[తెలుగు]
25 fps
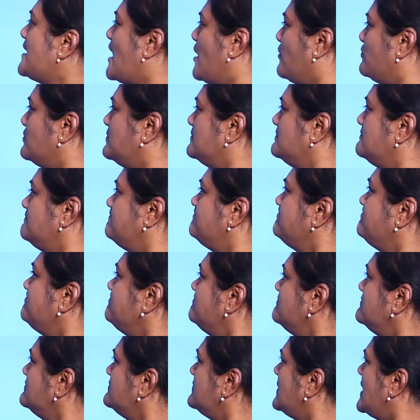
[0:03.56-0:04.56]
నా
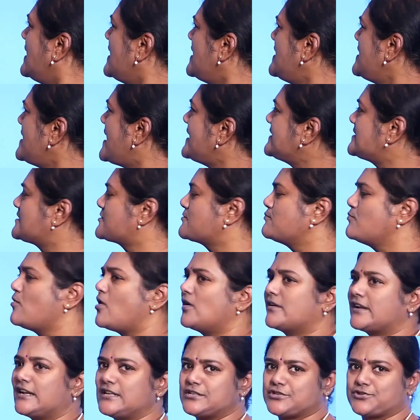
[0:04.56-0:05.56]
నెక్స్ట్
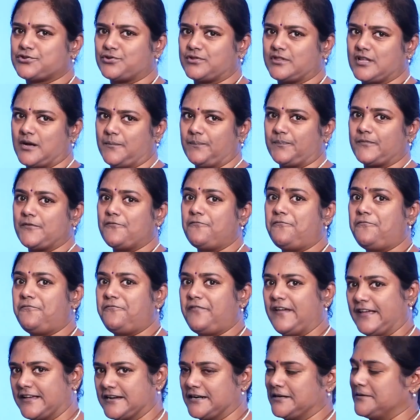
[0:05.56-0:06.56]
మోడల్ చూద్దాం
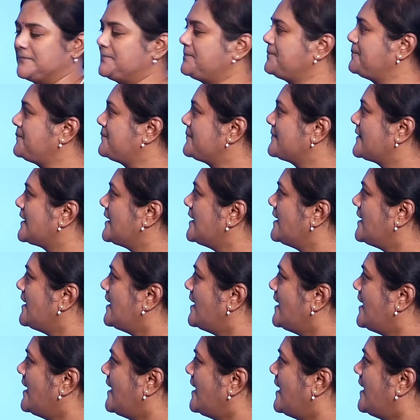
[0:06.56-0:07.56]
ఫిగర్
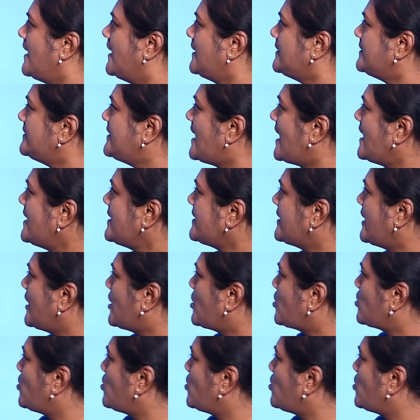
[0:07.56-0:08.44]
దానికి